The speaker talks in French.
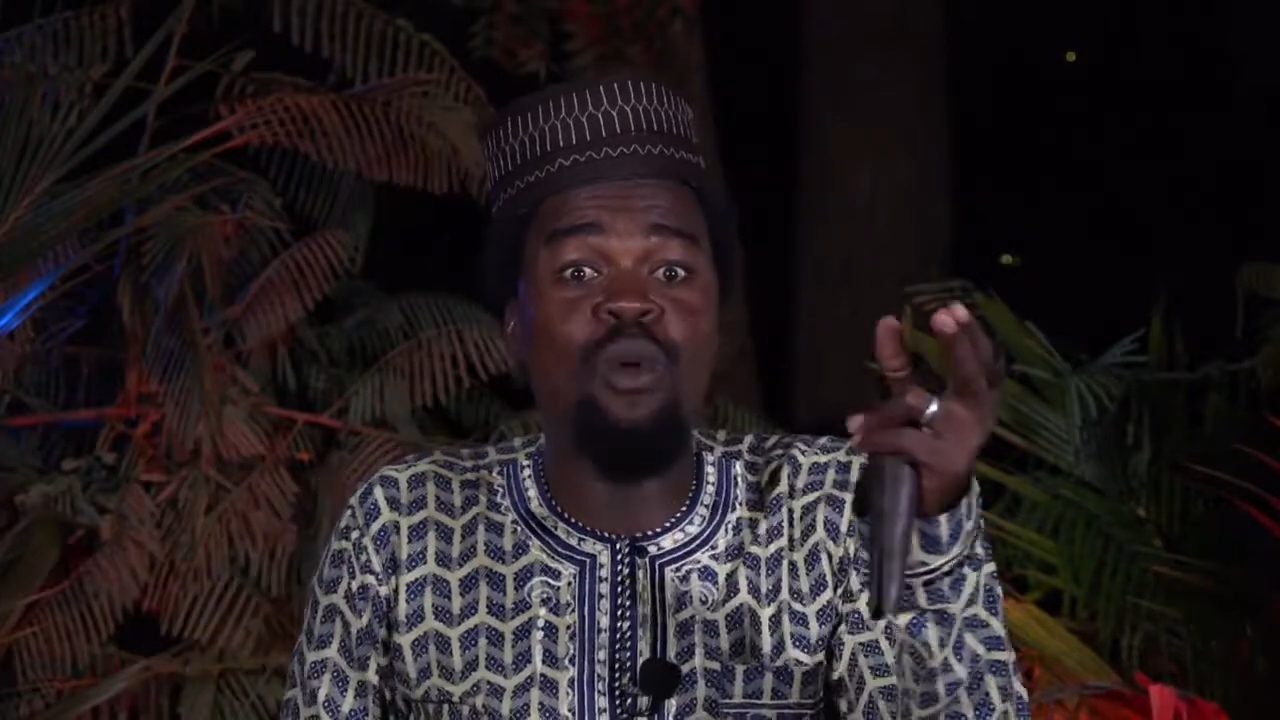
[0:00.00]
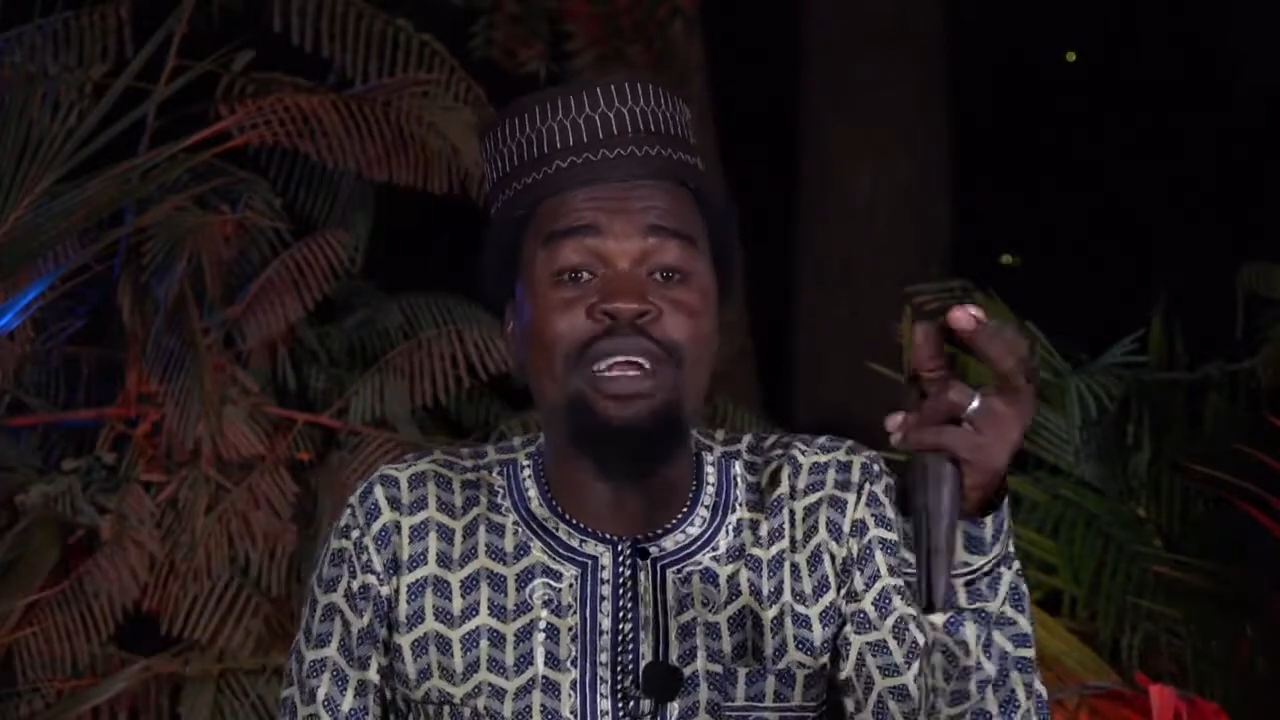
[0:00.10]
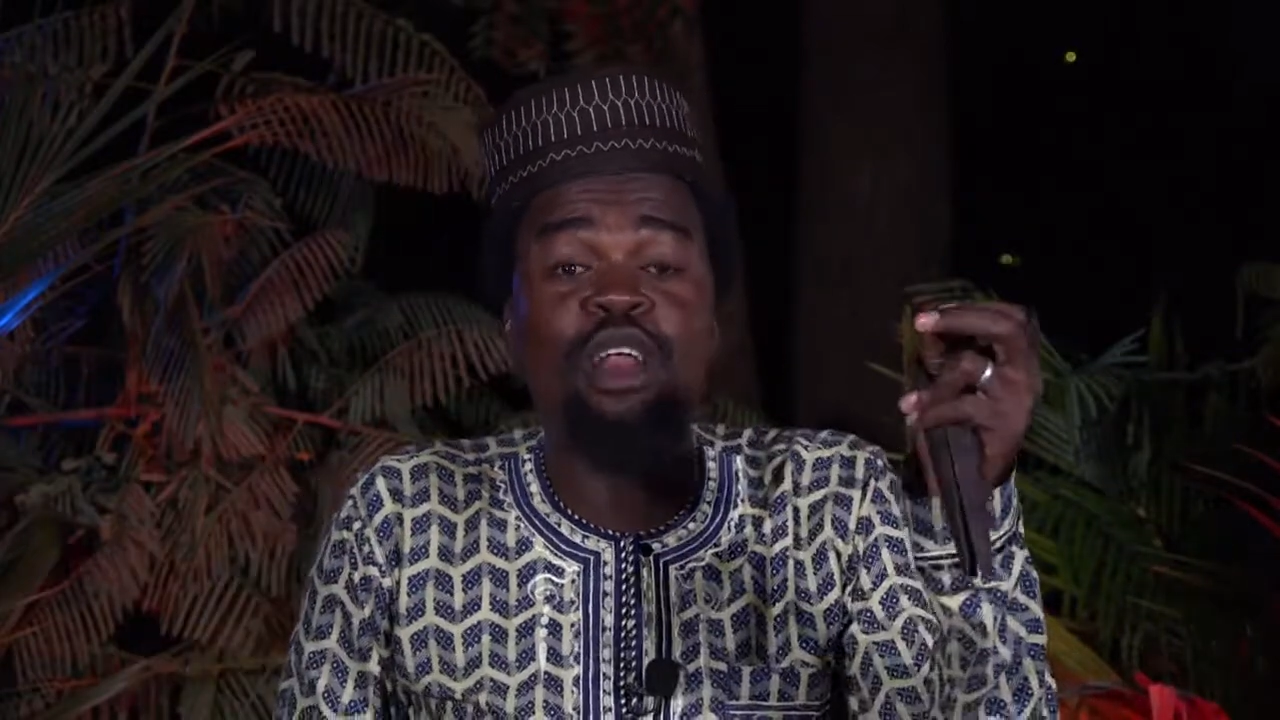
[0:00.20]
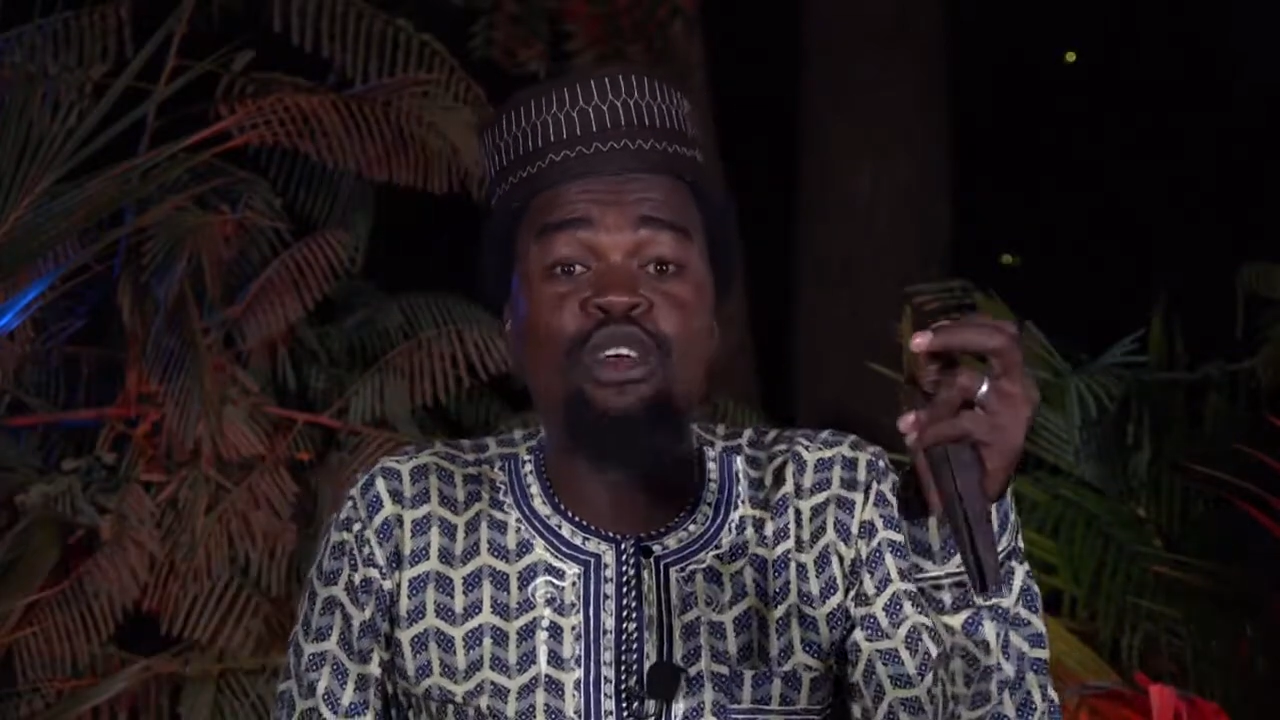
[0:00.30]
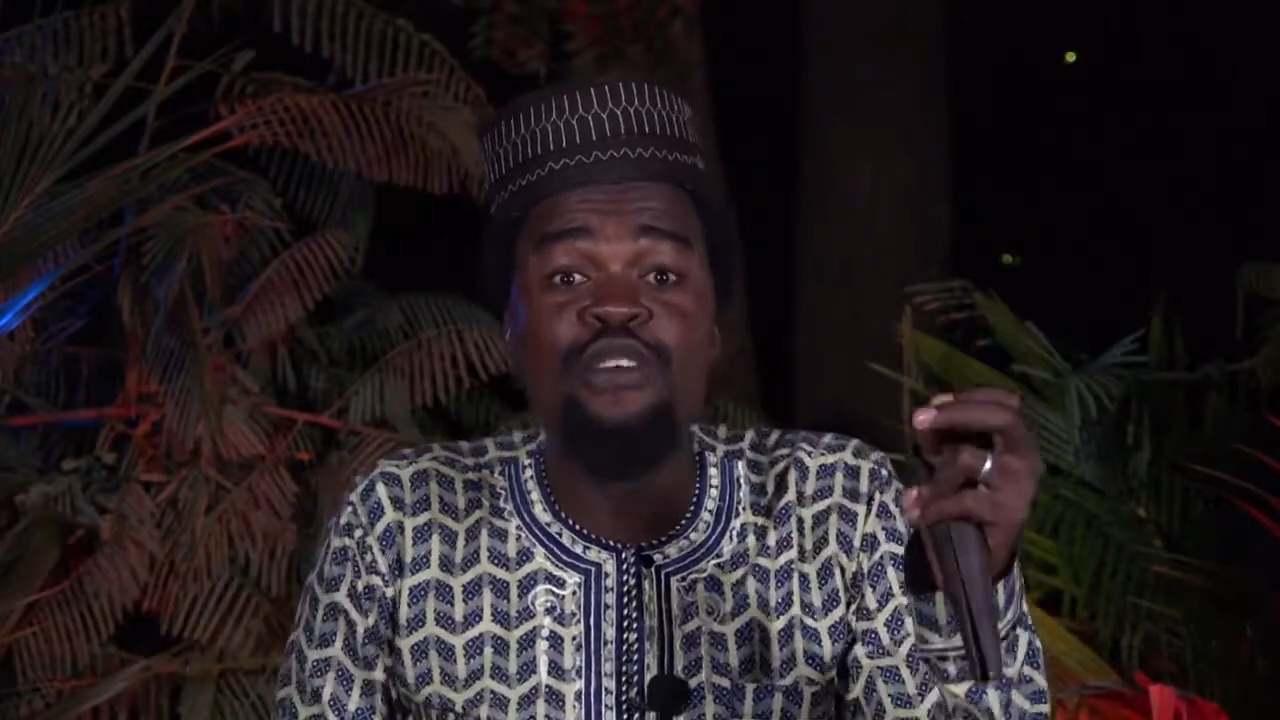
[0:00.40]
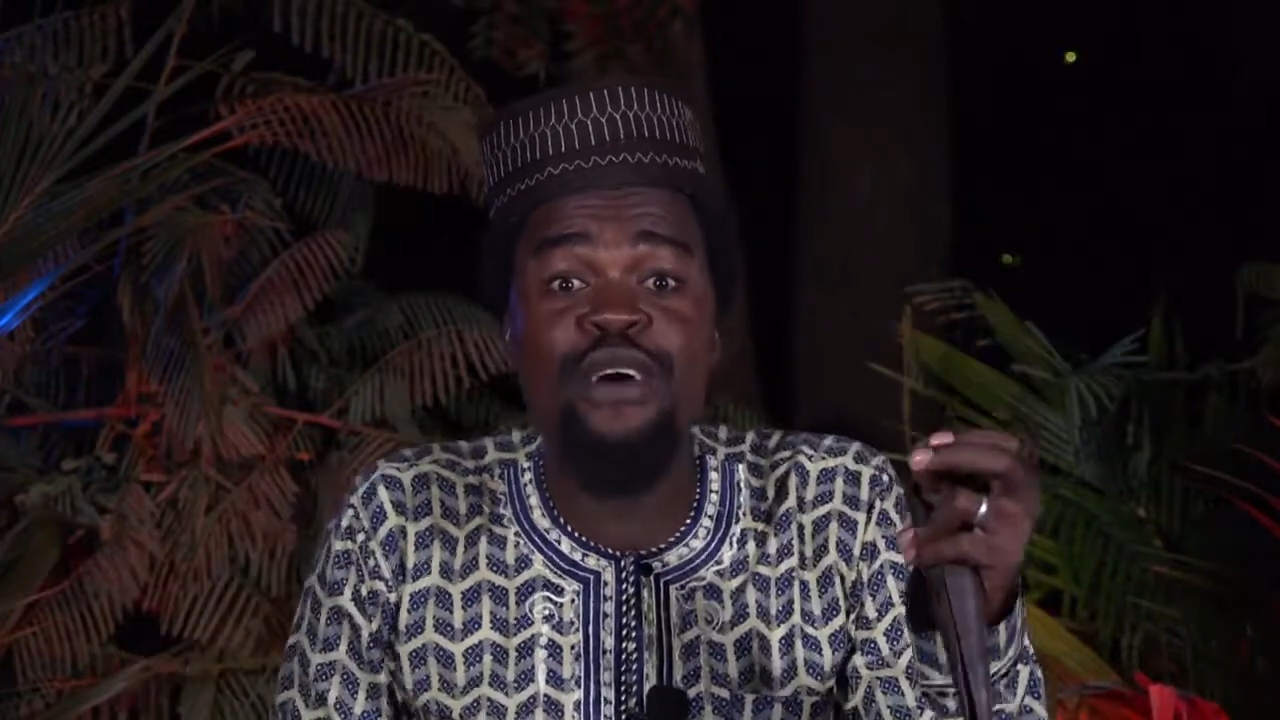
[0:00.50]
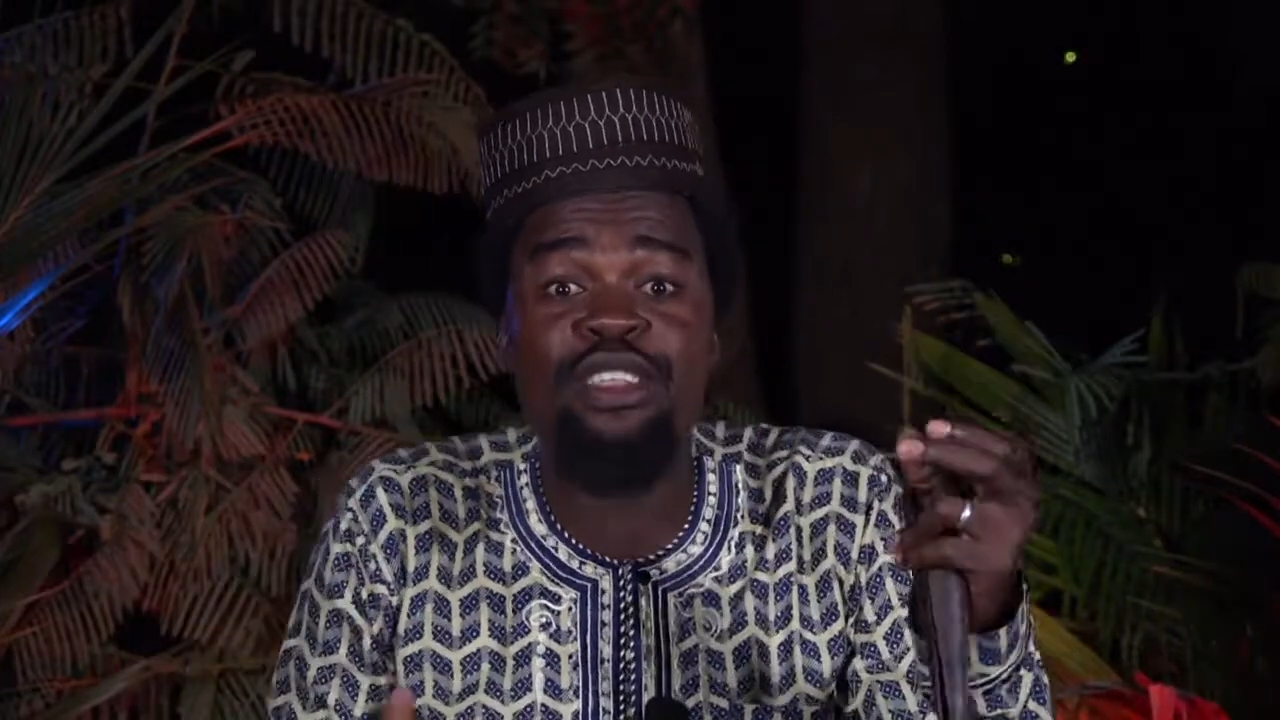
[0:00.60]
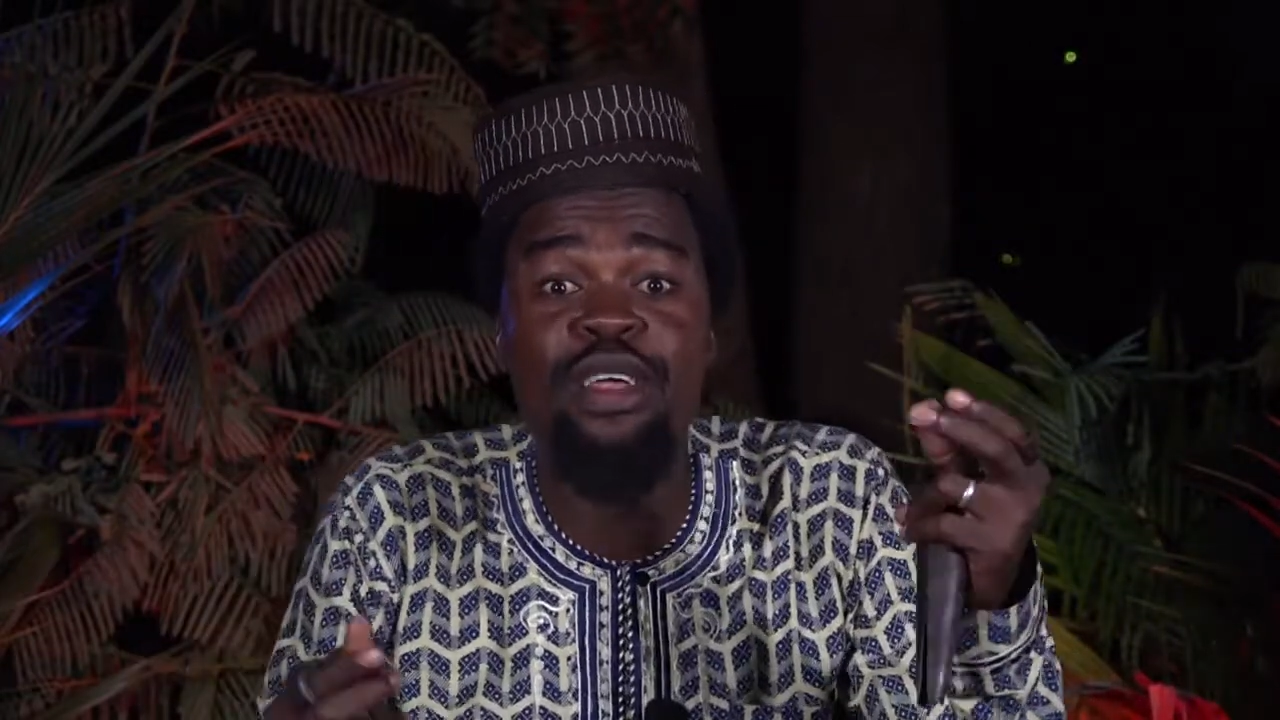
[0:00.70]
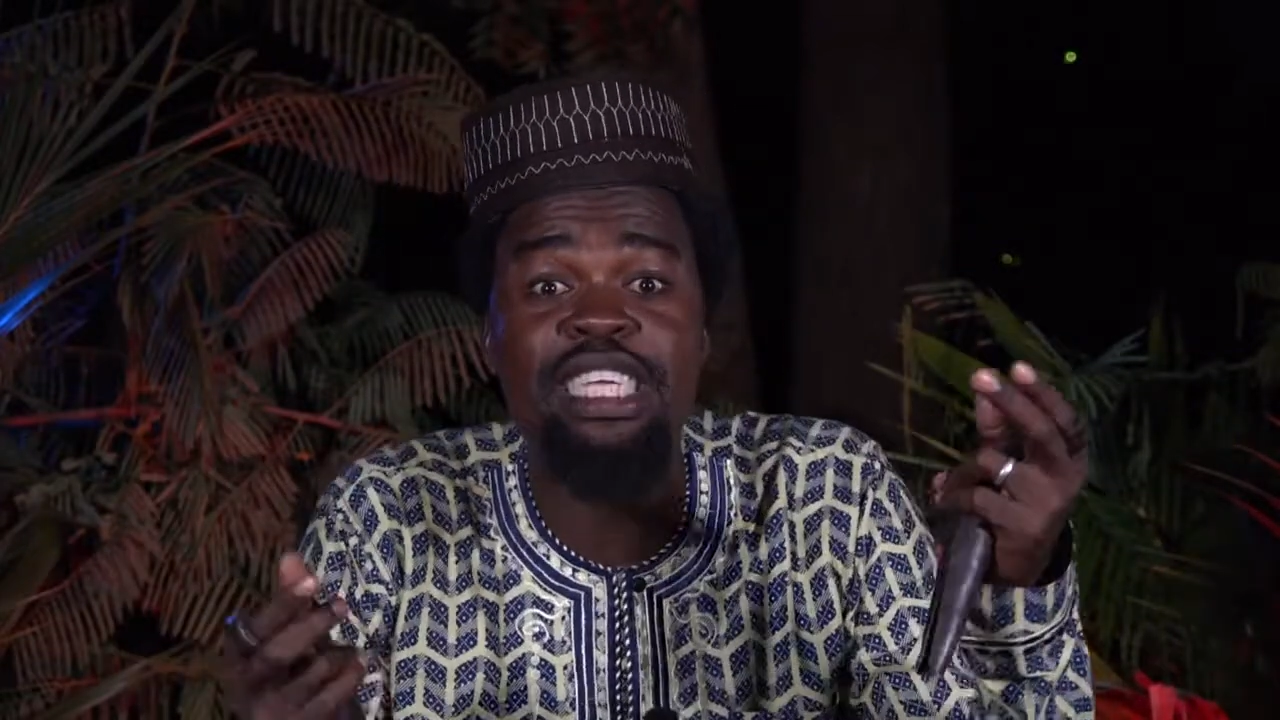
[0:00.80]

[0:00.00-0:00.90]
moi dans l'univers de